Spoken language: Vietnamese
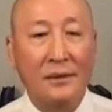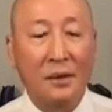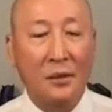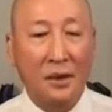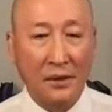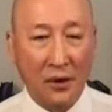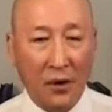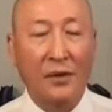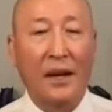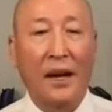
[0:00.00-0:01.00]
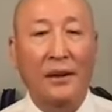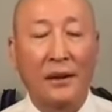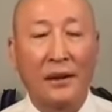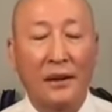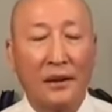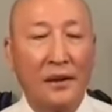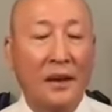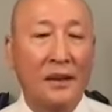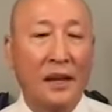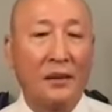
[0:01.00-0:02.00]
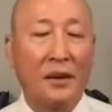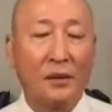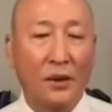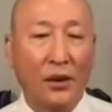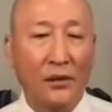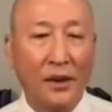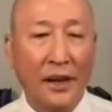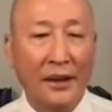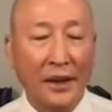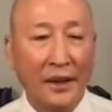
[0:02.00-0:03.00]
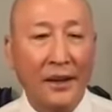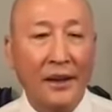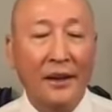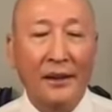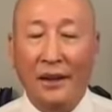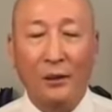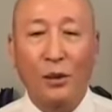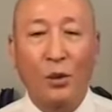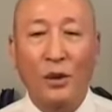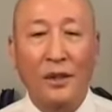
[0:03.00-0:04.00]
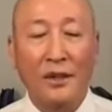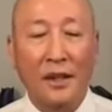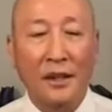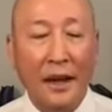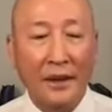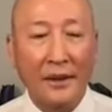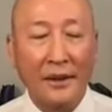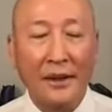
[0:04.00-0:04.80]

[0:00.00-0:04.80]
và mình chọn phương án đó. Nếu anh chị em không chọn cái phương án này thì cũng không có gì trở ngại.